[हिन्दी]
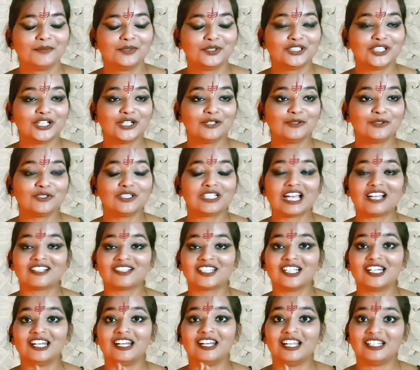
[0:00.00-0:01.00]
मुझे कुछ
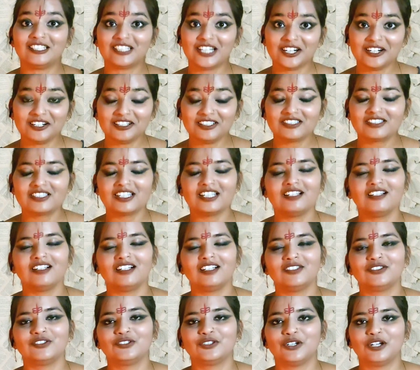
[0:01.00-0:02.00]
ऐसे लेजेंड
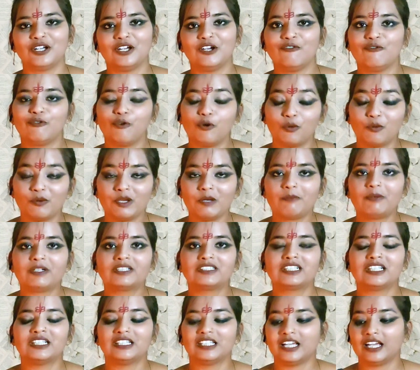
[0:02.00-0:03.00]
सिंगर्स जो हैं वो भी
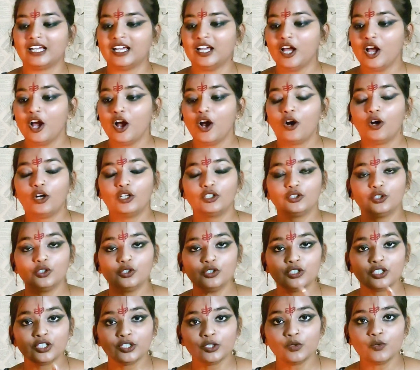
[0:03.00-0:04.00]
पसंद हैं और
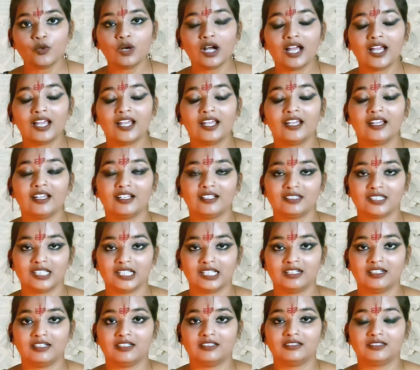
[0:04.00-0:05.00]
जो न्यू आए हैं
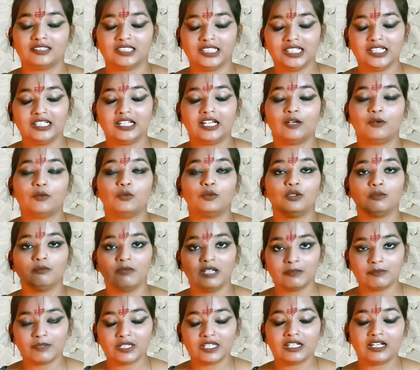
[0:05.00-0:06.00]
सिंगर्स ठीक है
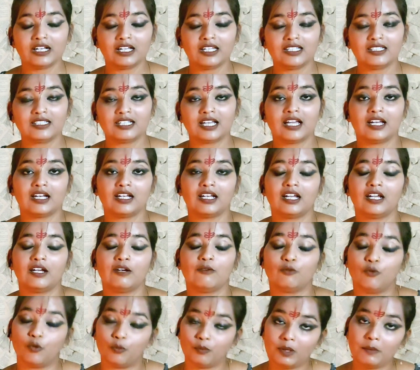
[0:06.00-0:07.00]
उनमें भी कई सारे
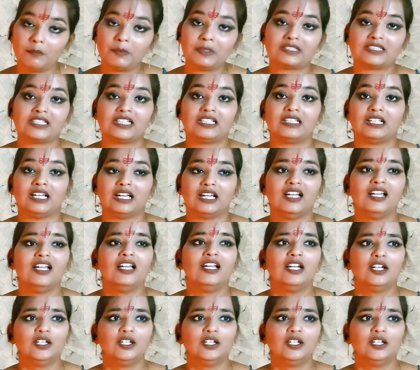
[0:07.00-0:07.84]
हैं वो भी पसंद हैं